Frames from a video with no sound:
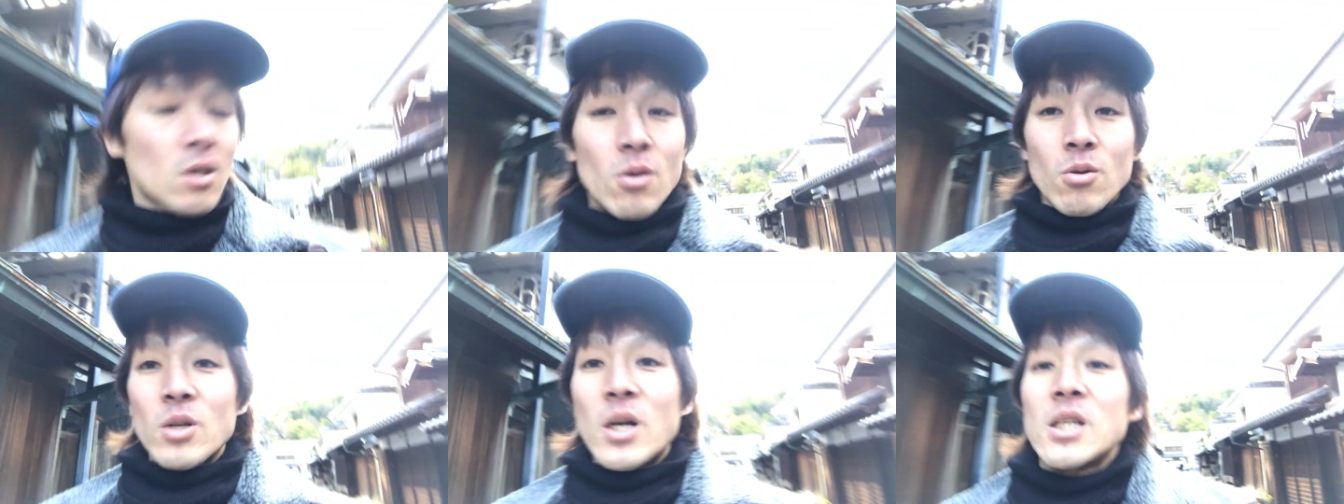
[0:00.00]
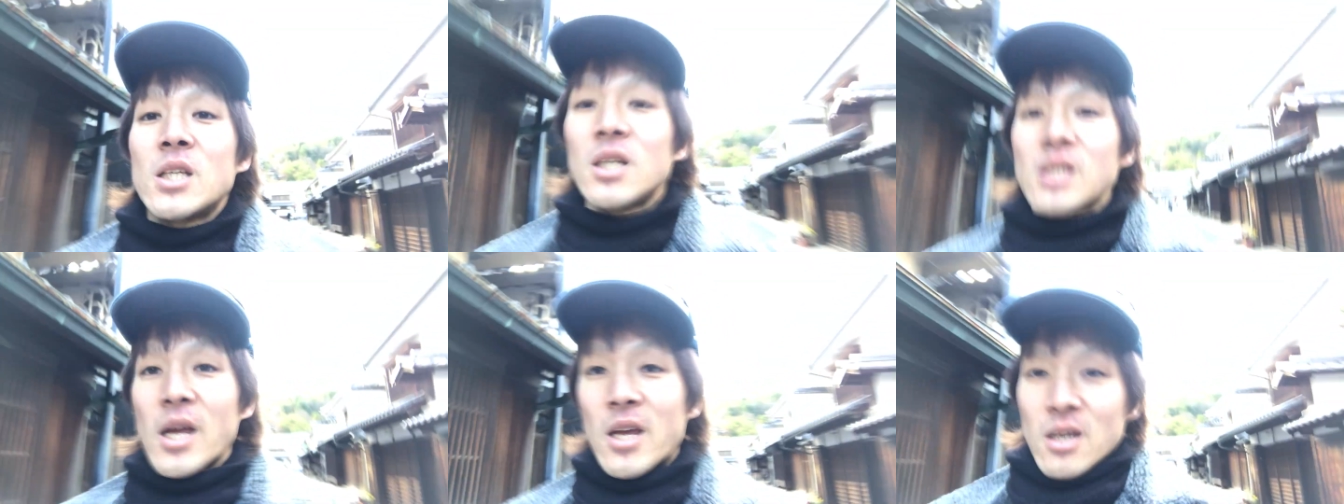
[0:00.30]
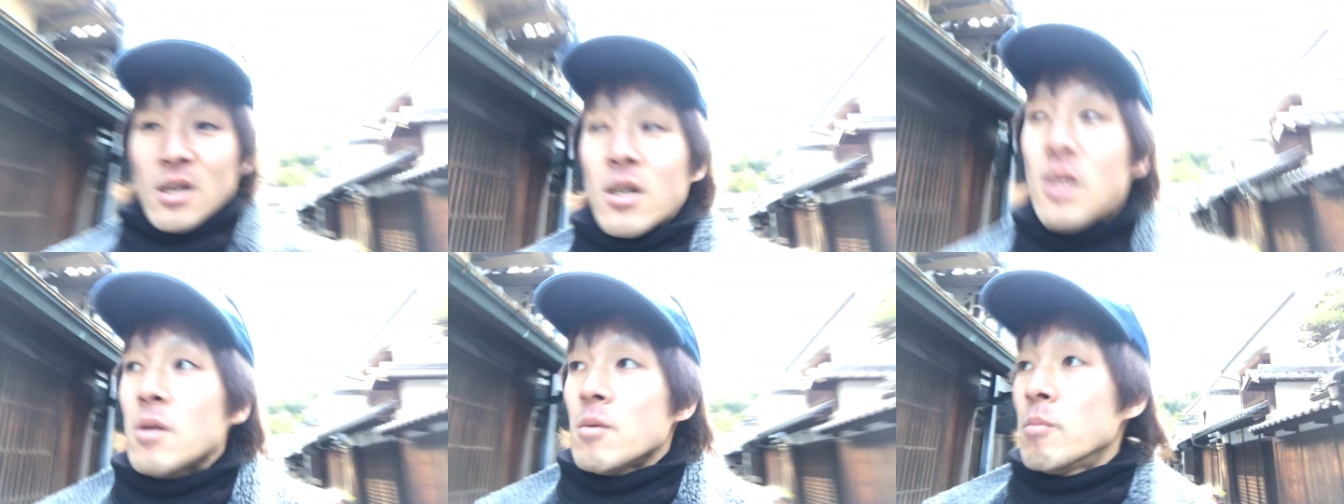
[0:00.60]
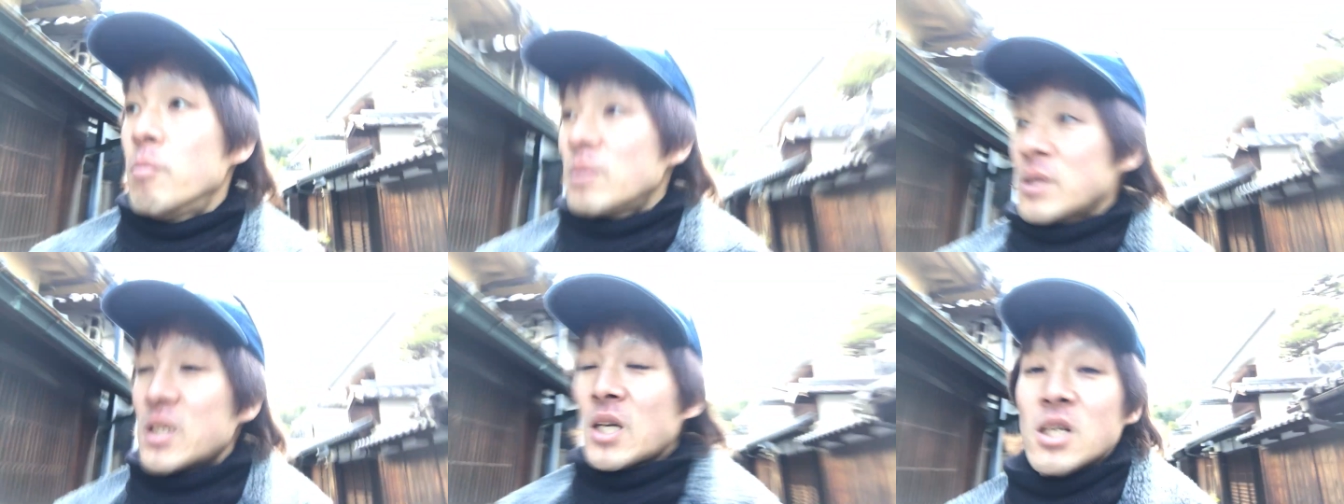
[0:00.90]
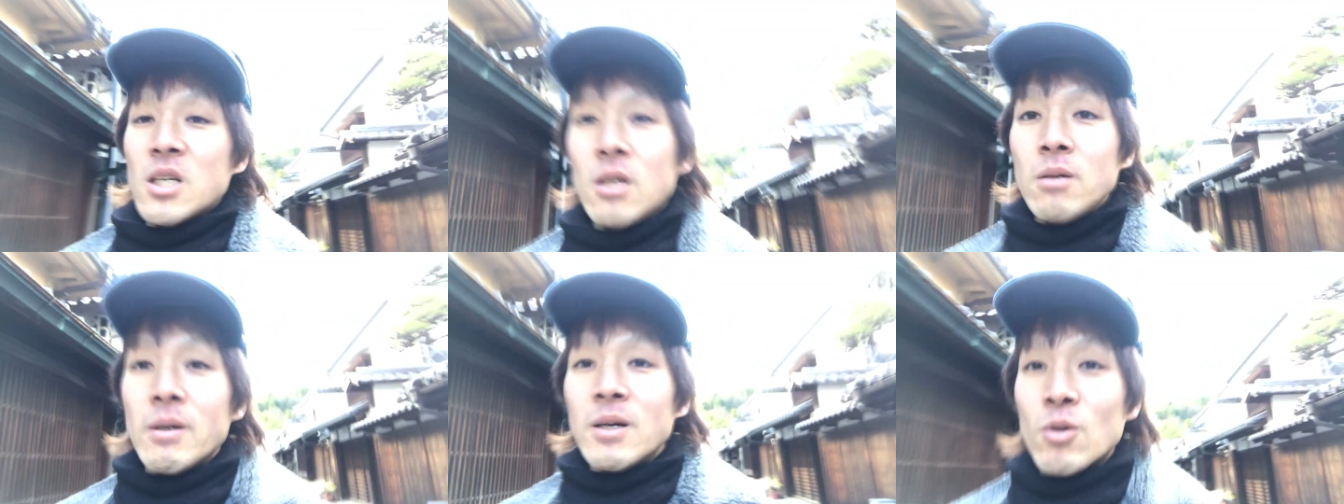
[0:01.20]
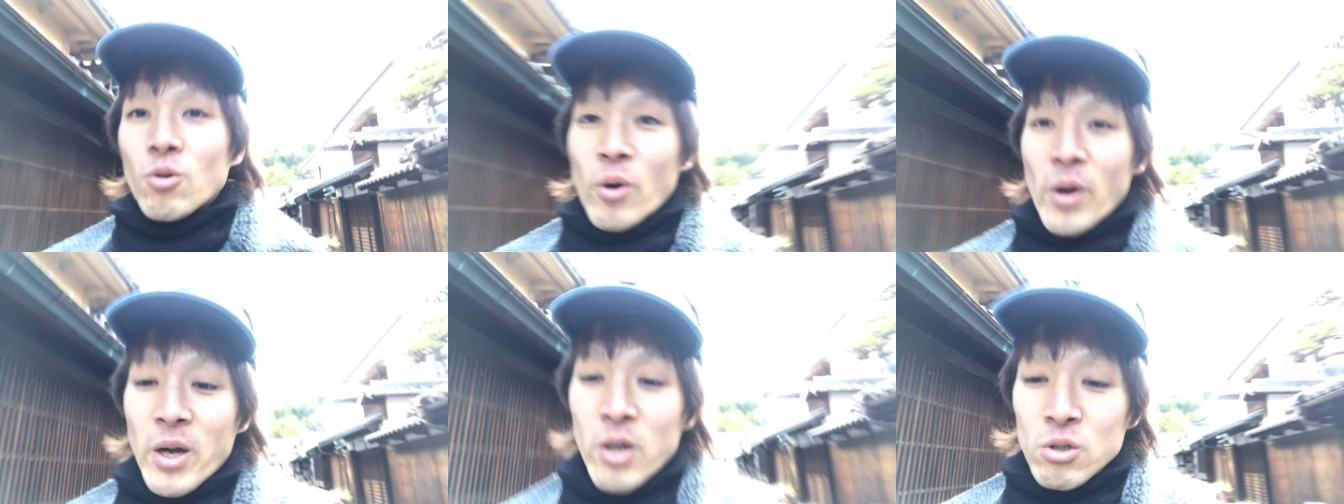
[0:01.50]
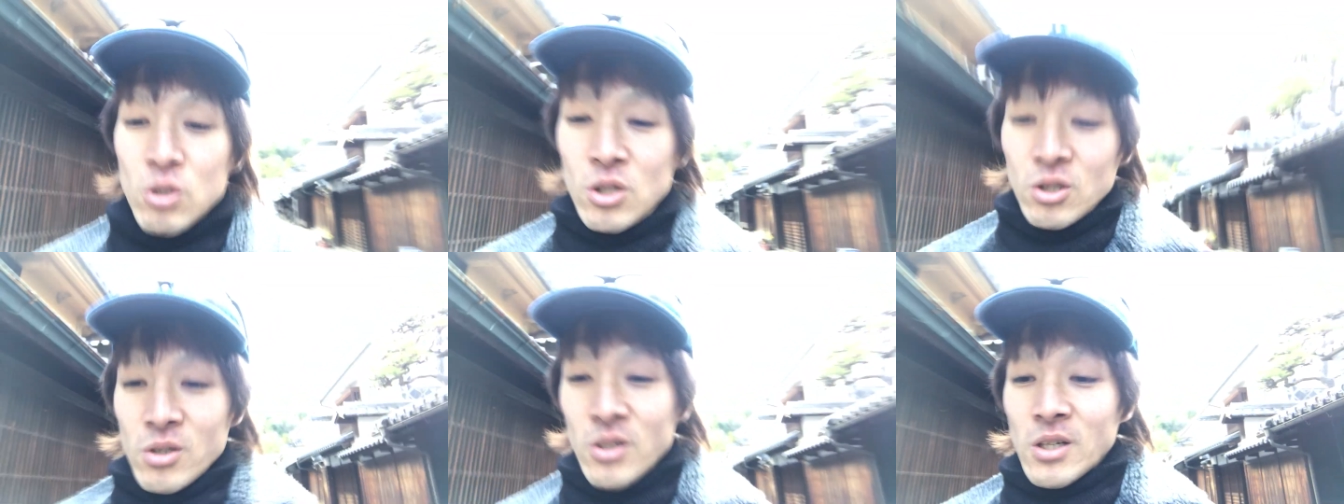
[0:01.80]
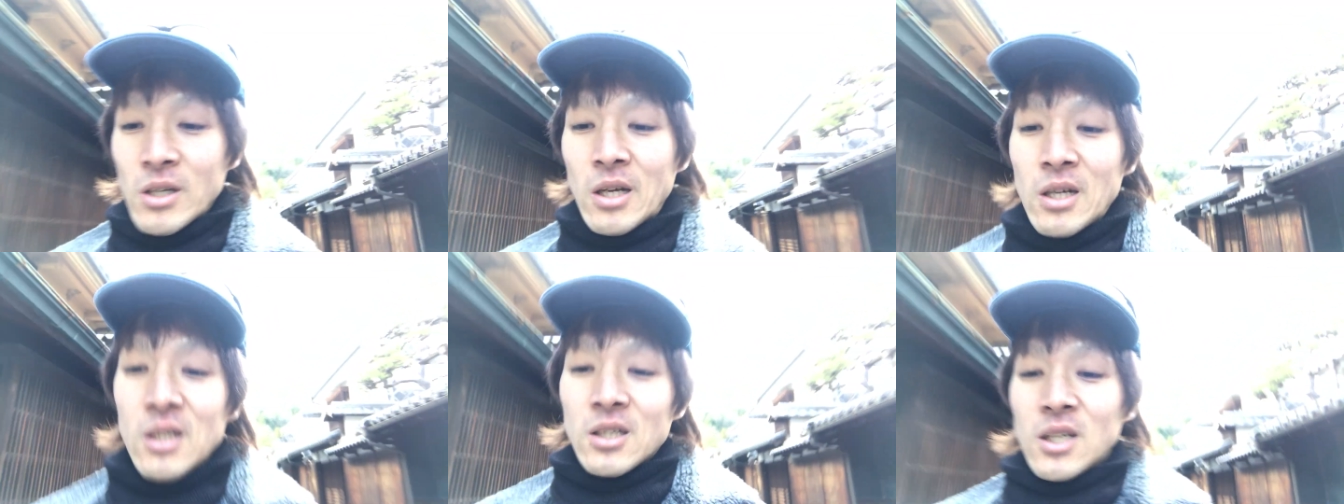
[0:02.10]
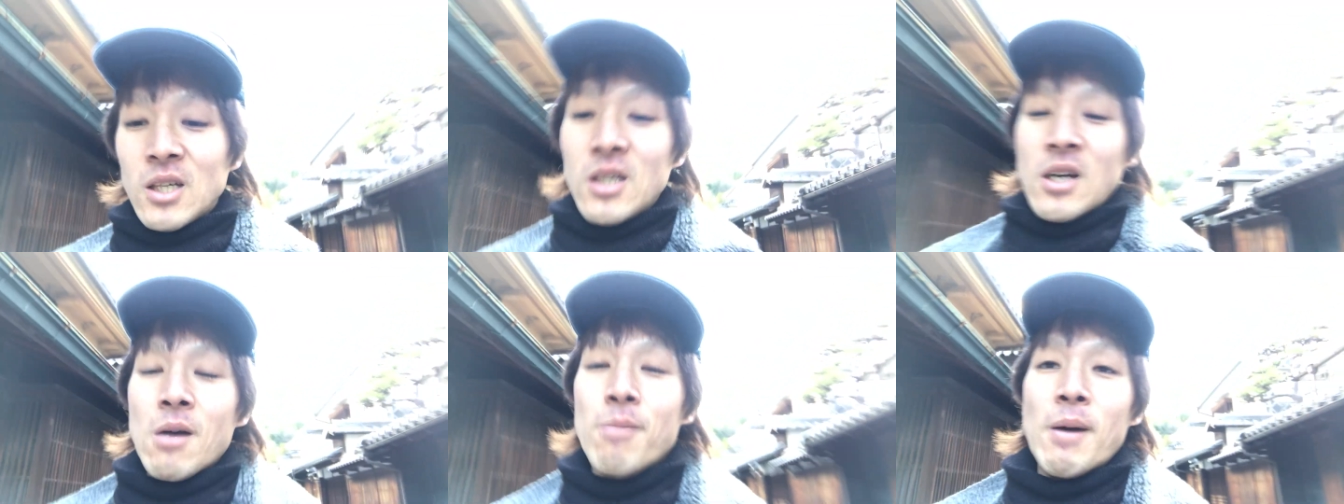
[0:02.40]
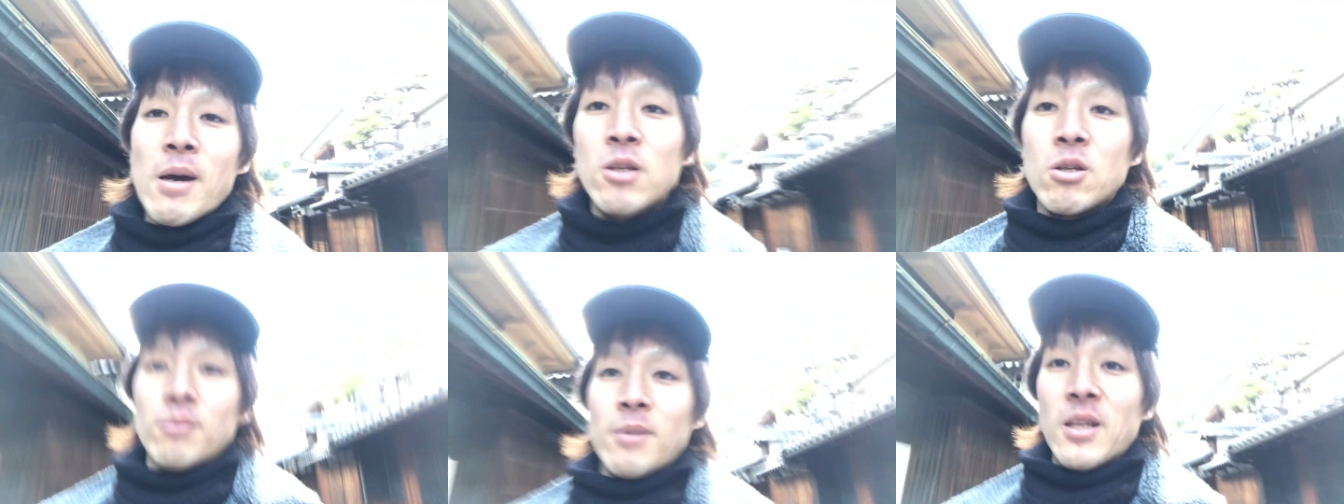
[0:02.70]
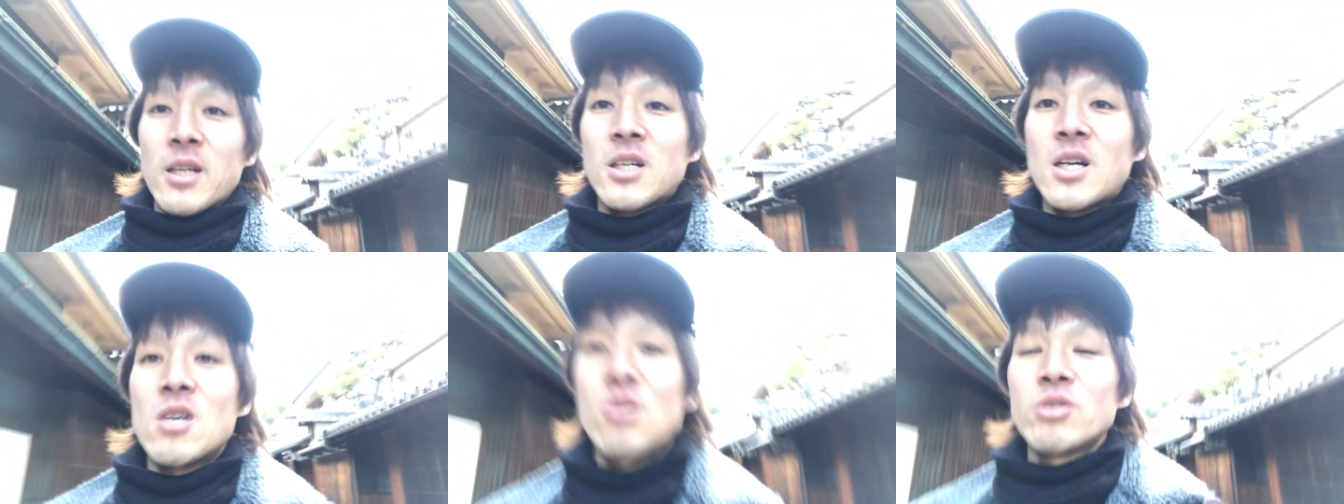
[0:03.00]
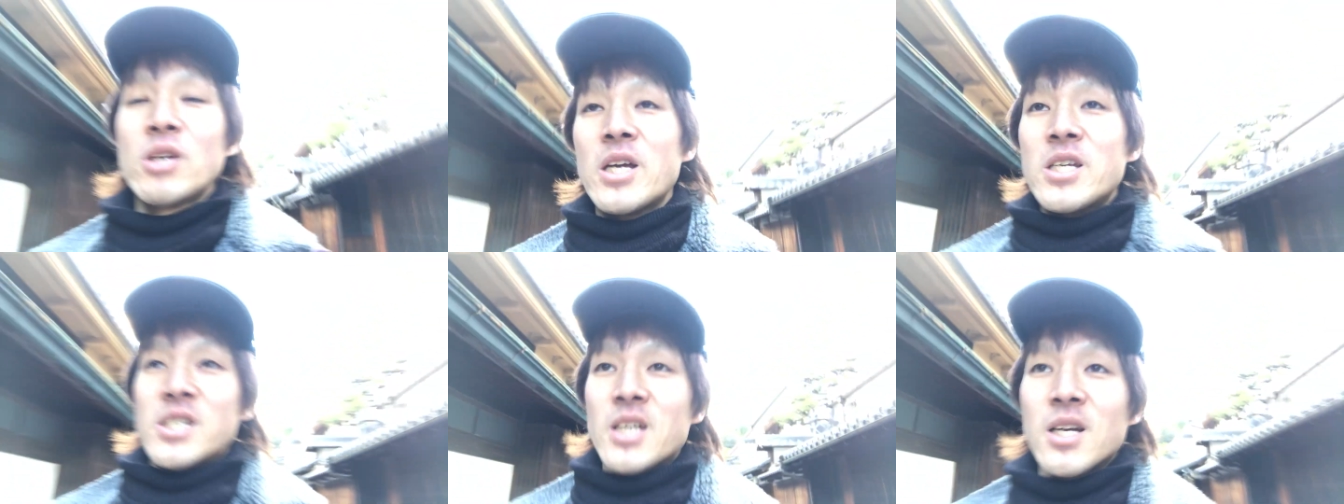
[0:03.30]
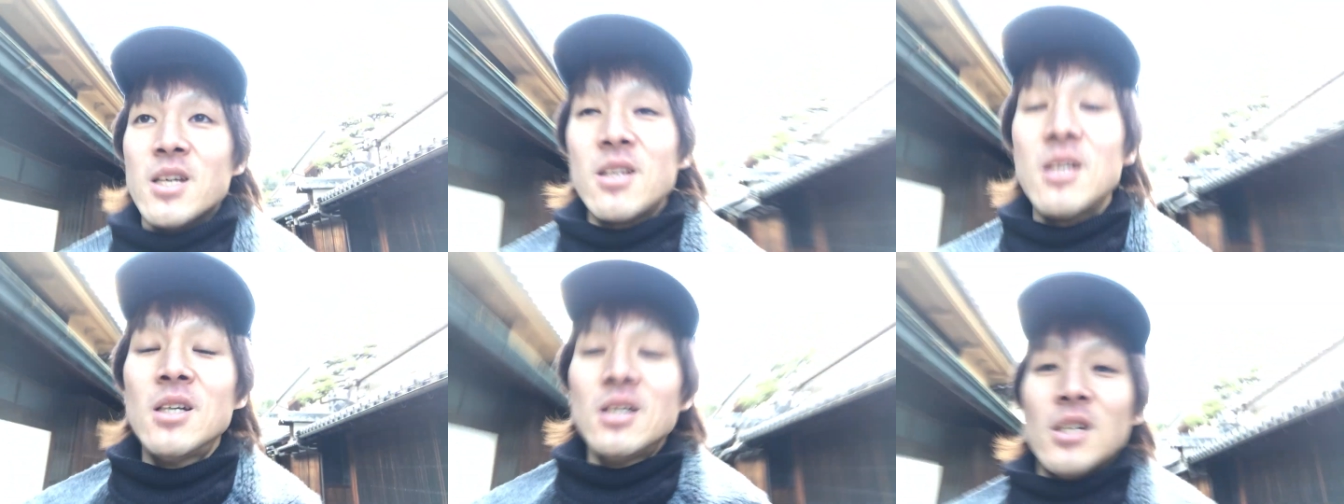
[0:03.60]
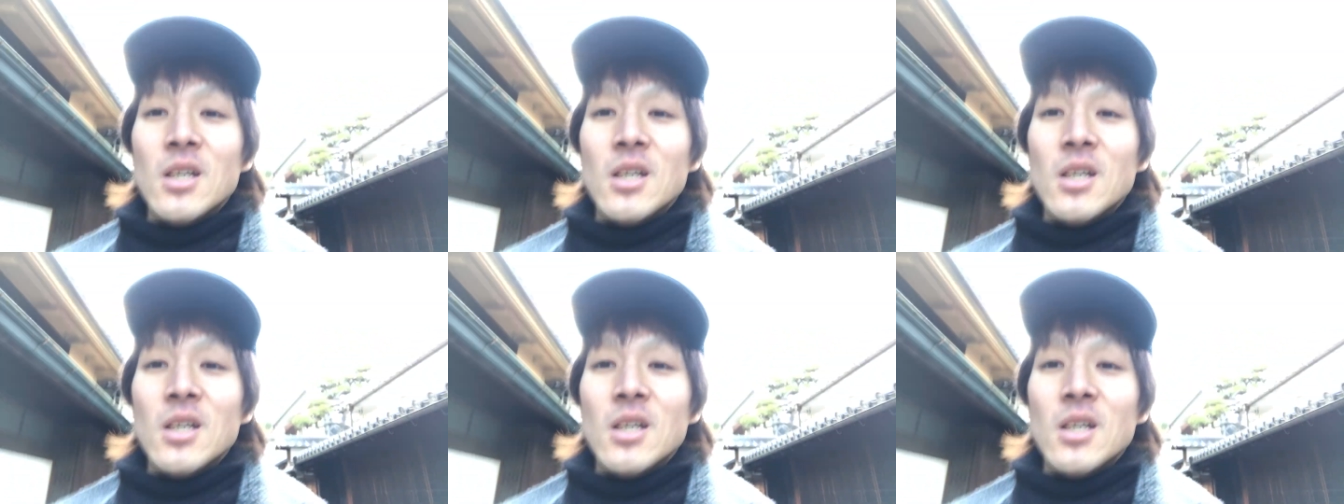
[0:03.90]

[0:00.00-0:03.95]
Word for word: なってたんや、まあ、最近は 512GB まで拡大したけど